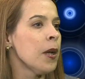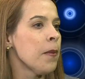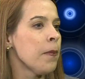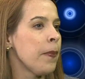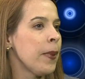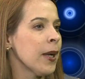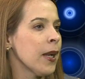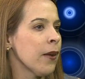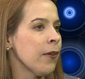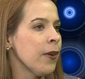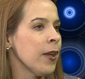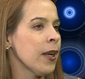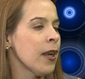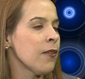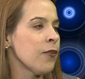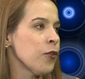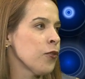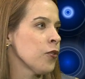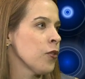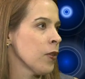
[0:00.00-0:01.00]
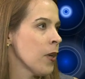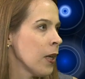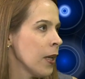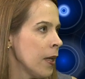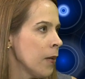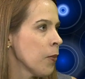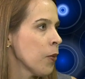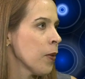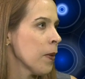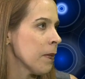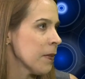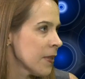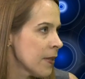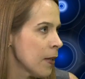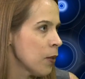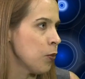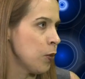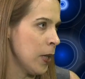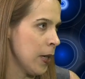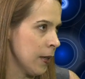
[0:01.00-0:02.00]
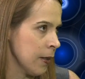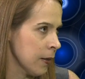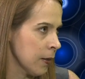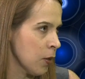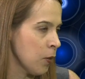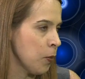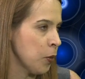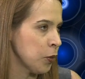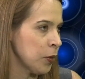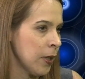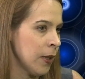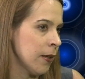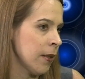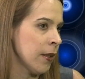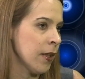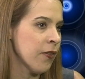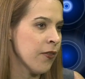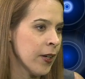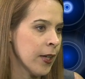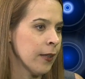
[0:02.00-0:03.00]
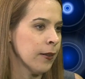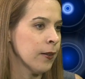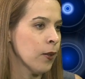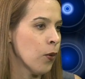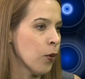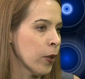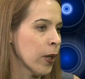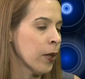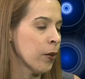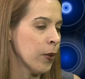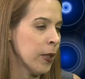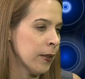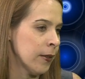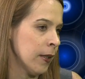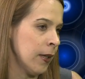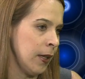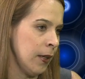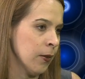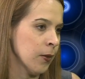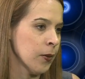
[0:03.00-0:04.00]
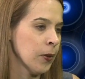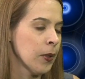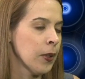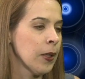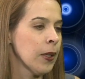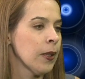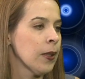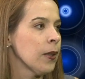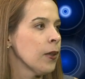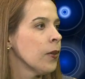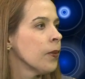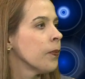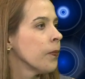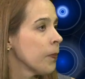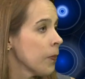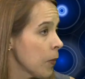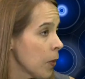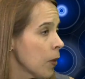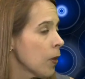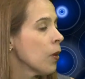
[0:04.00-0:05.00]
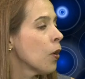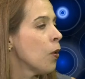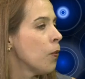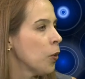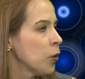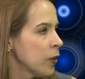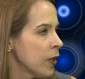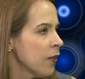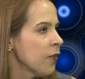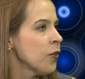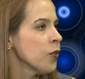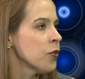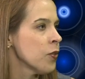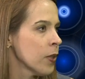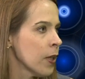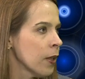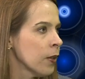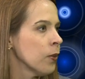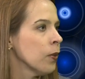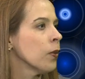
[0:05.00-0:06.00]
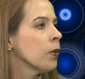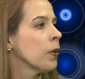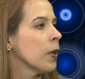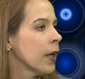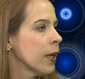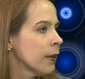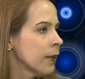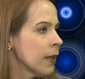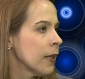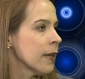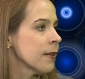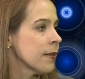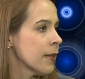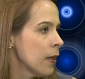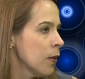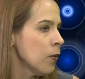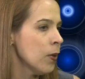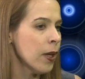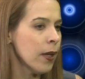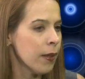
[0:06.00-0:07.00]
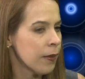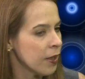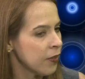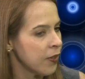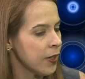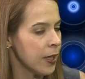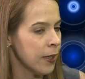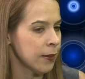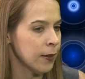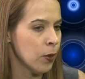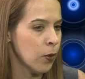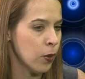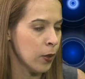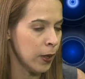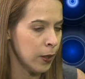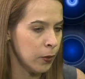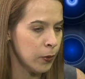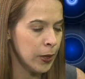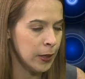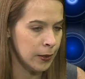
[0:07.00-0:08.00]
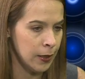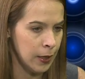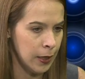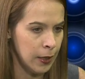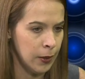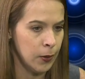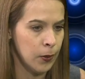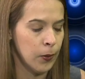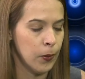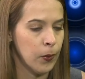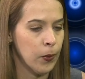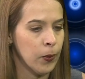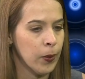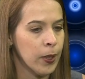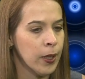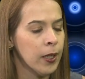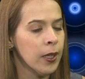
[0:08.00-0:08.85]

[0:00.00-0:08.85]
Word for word: para ver el funcionalismo celular como tal, de diferentes órganos y tejidos. De cómo están funcionando. Cómo están funcionando este, las, células en diferentes órganos y tejidos. Muy bien.